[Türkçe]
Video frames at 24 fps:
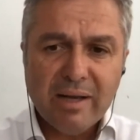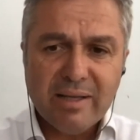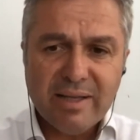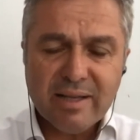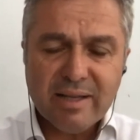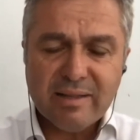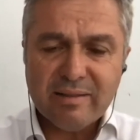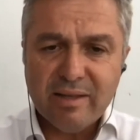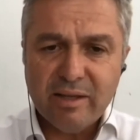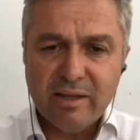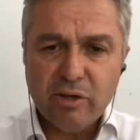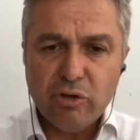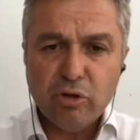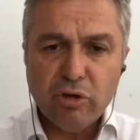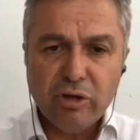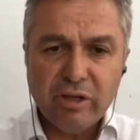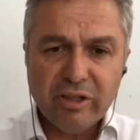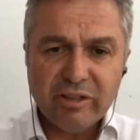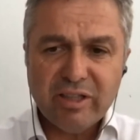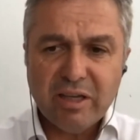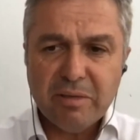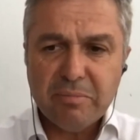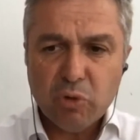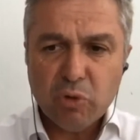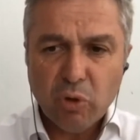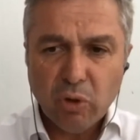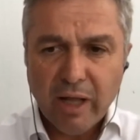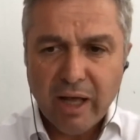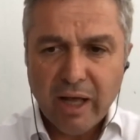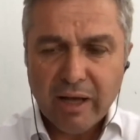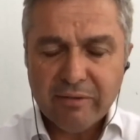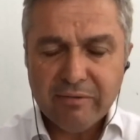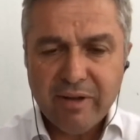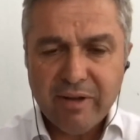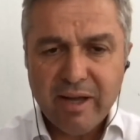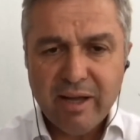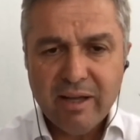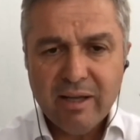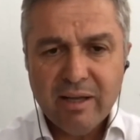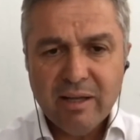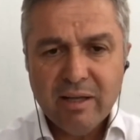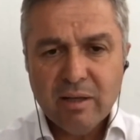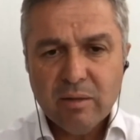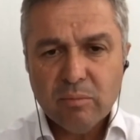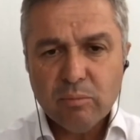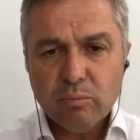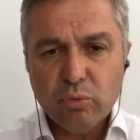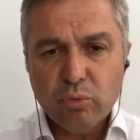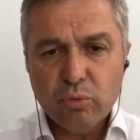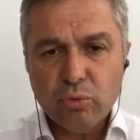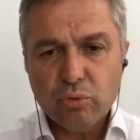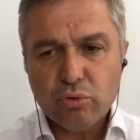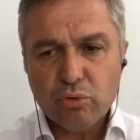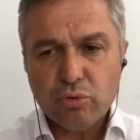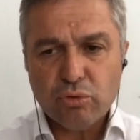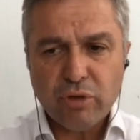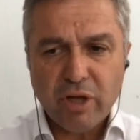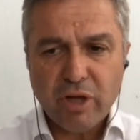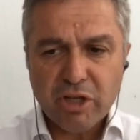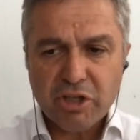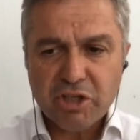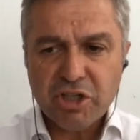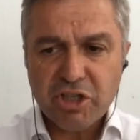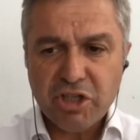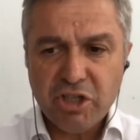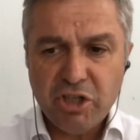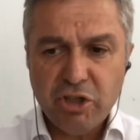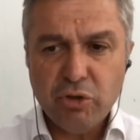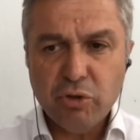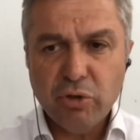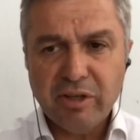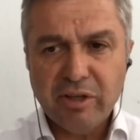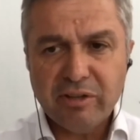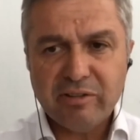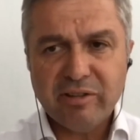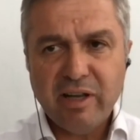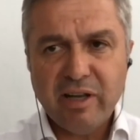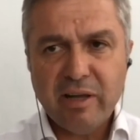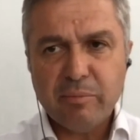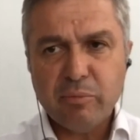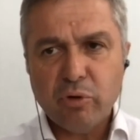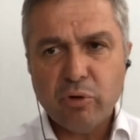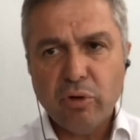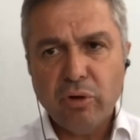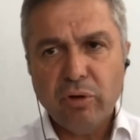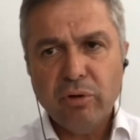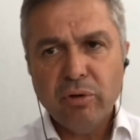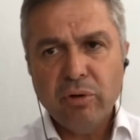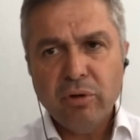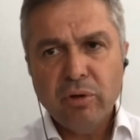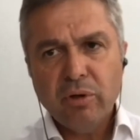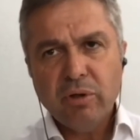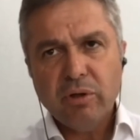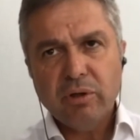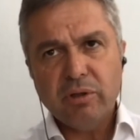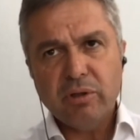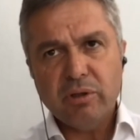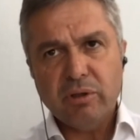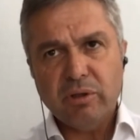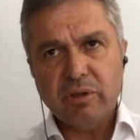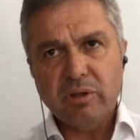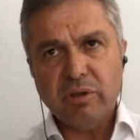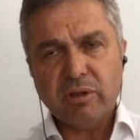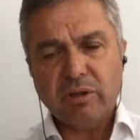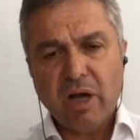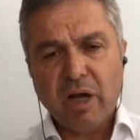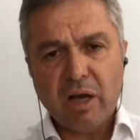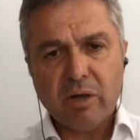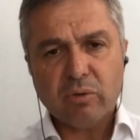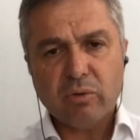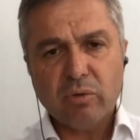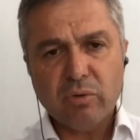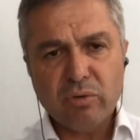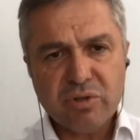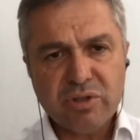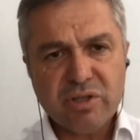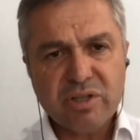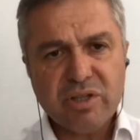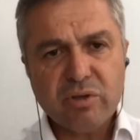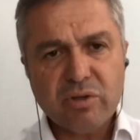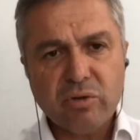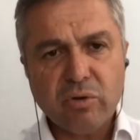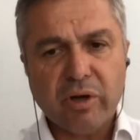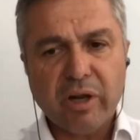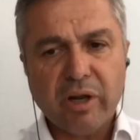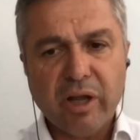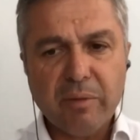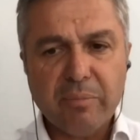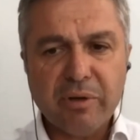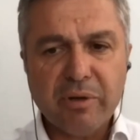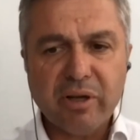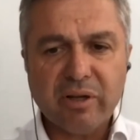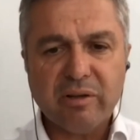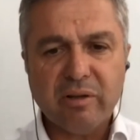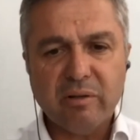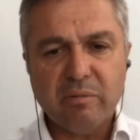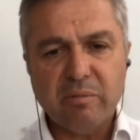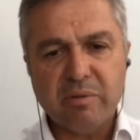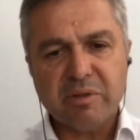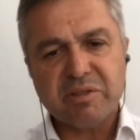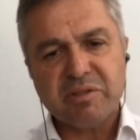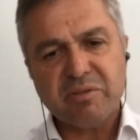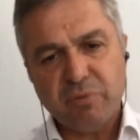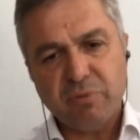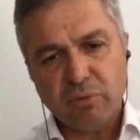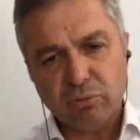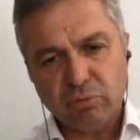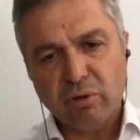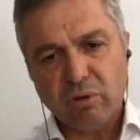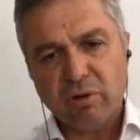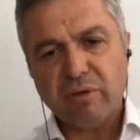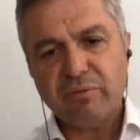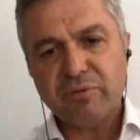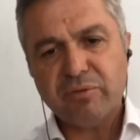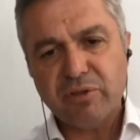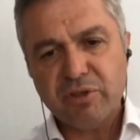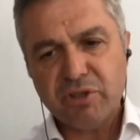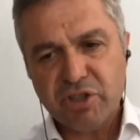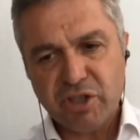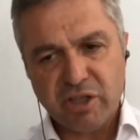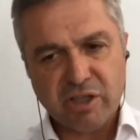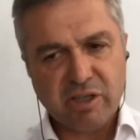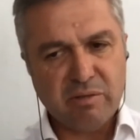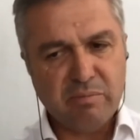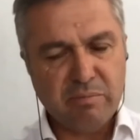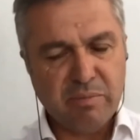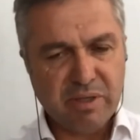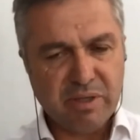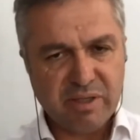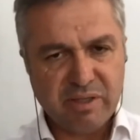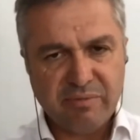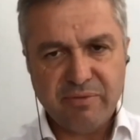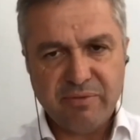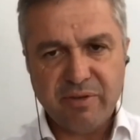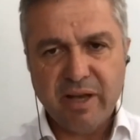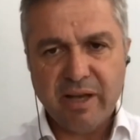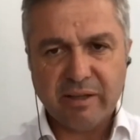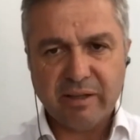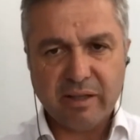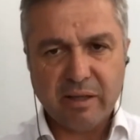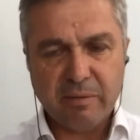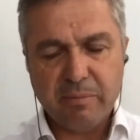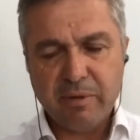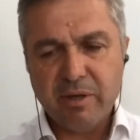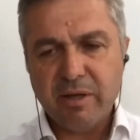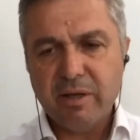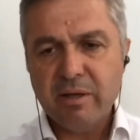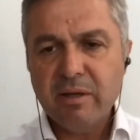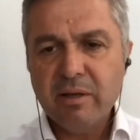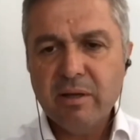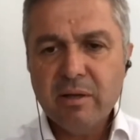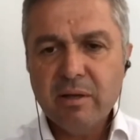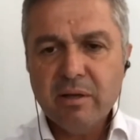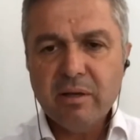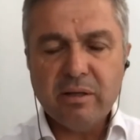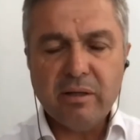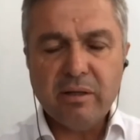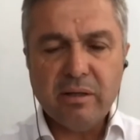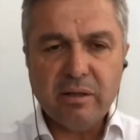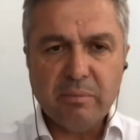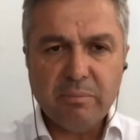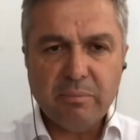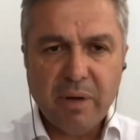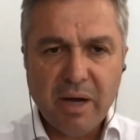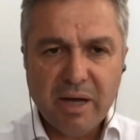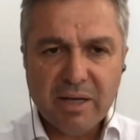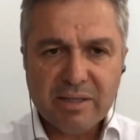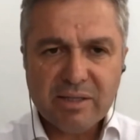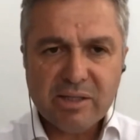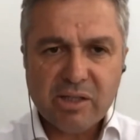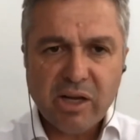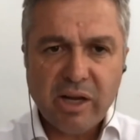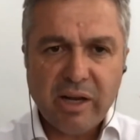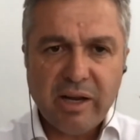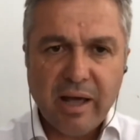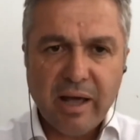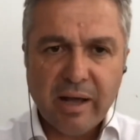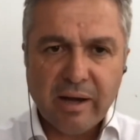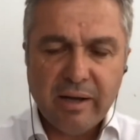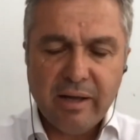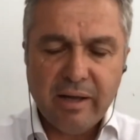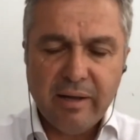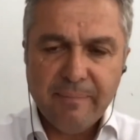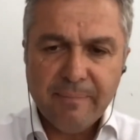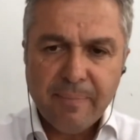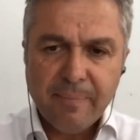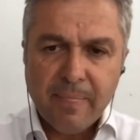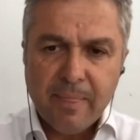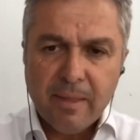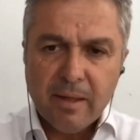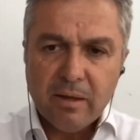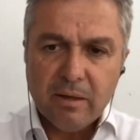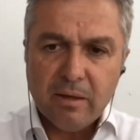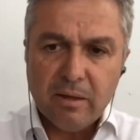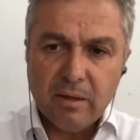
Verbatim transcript: bu maliyetleri yönetemiyorlar ve bu süreç iyi yönetilemiyor. E, kargonun sizin oraya bırakılması, fotoğraf çekilmesi falan gibi e, bazı şeylerle